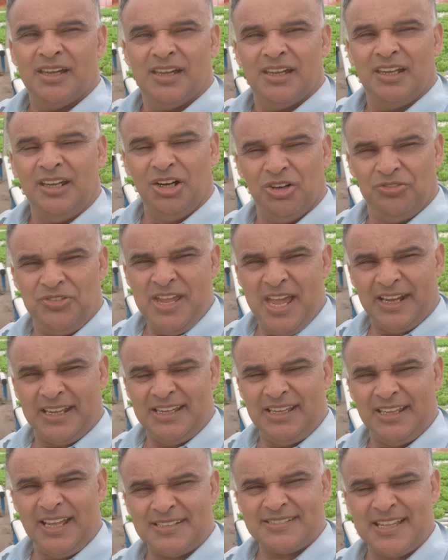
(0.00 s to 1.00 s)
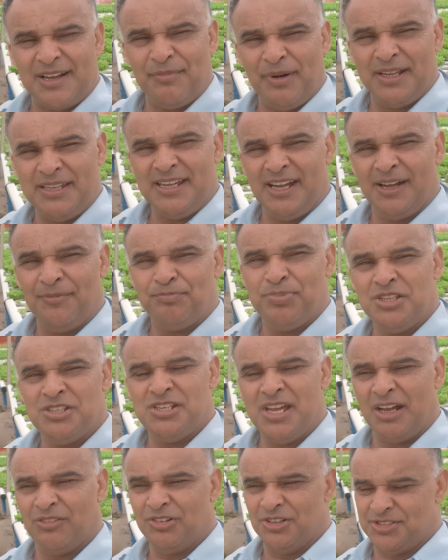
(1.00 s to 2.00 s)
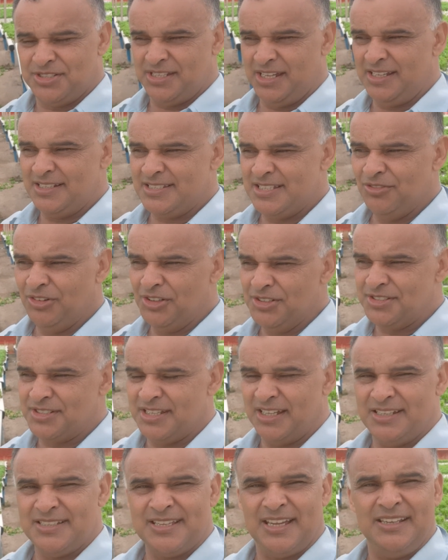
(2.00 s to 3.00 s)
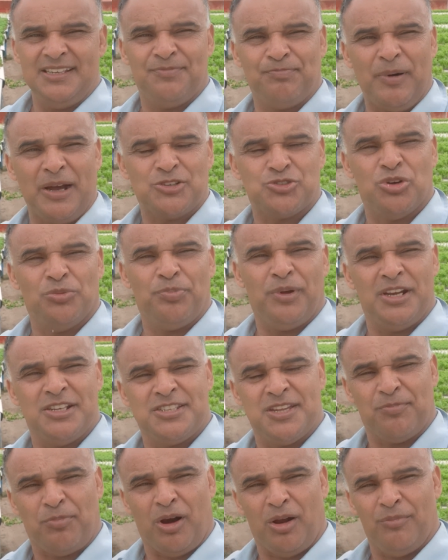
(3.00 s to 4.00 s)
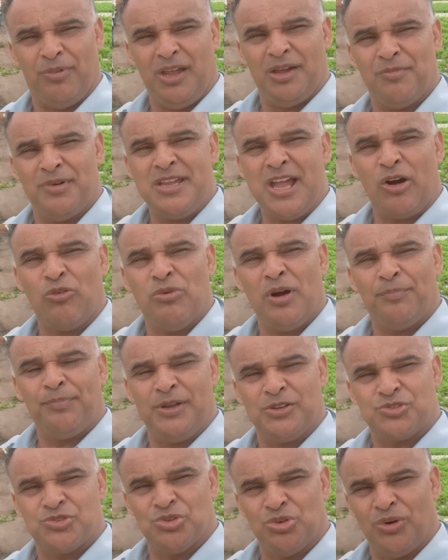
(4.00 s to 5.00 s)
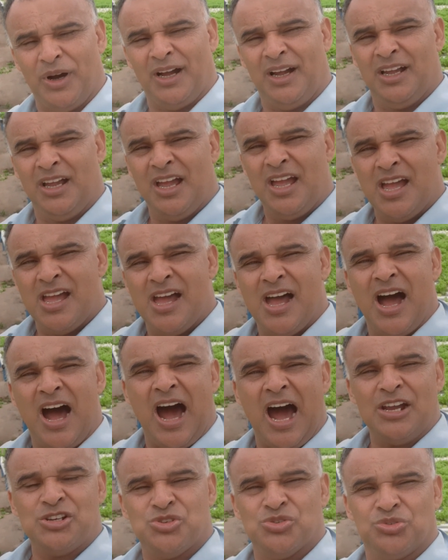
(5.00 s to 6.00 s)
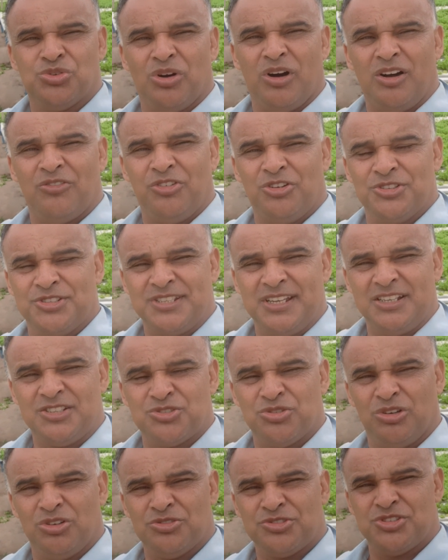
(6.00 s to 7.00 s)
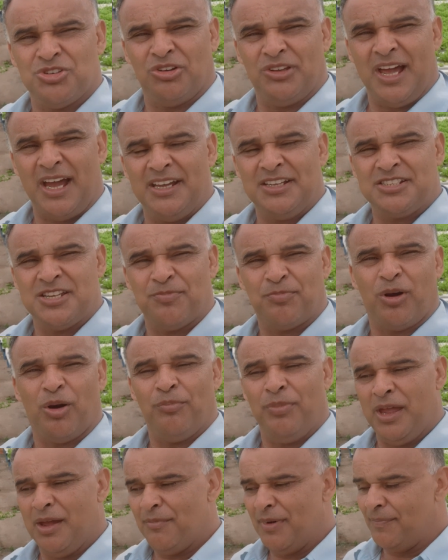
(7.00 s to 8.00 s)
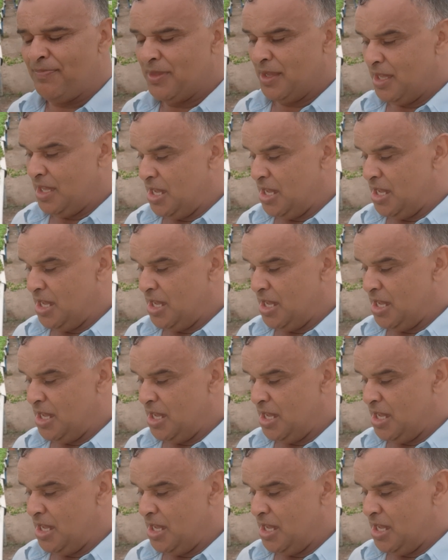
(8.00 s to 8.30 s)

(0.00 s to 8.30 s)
Eu vim aqui nesta manhã pedir a vocês, se vocês aí passou por esse problema e alguma pessoa ajudou a você solucionar este problema,